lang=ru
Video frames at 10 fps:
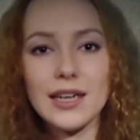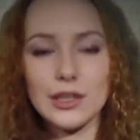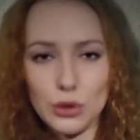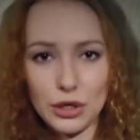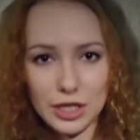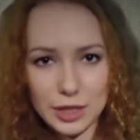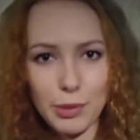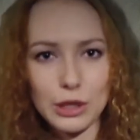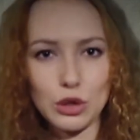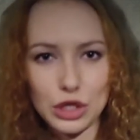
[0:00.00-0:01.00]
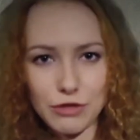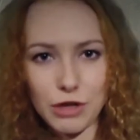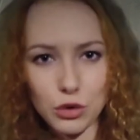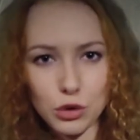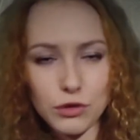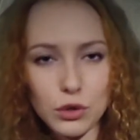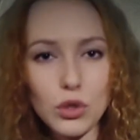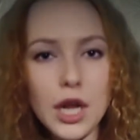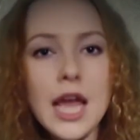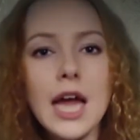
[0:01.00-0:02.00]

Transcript: которые расположены вокруг фигур,